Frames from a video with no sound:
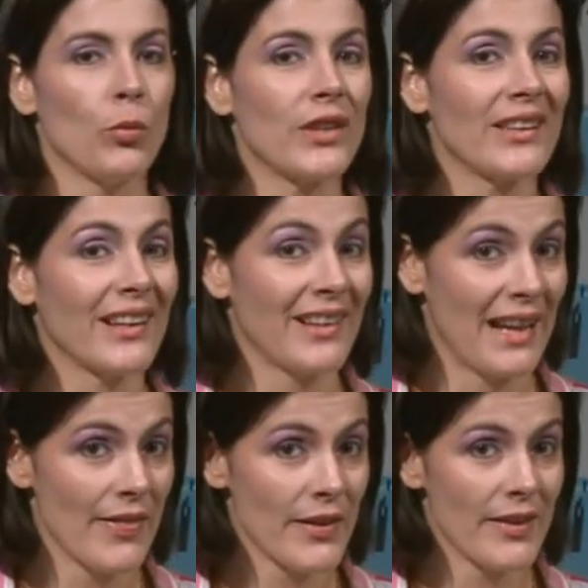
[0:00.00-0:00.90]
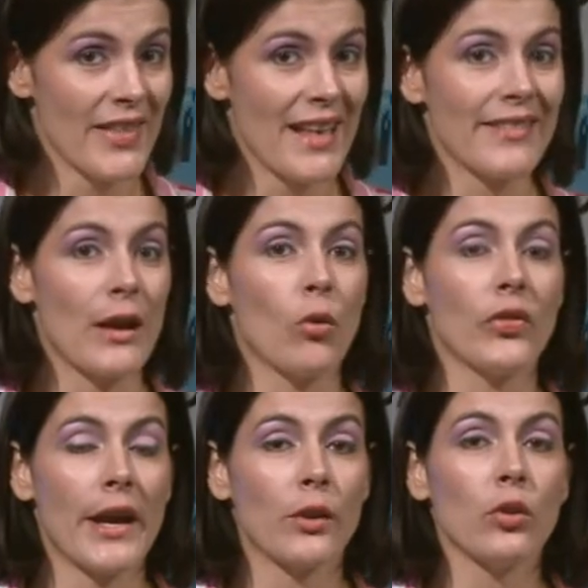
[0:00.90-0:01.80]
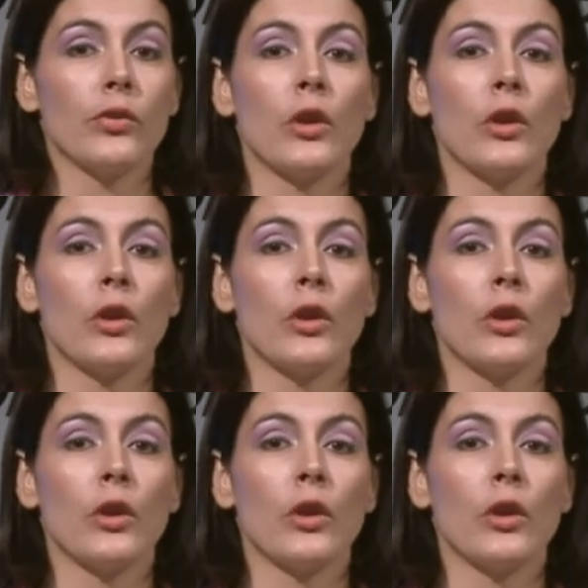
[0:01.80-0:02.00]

Muchas excelentes ideas se agotaron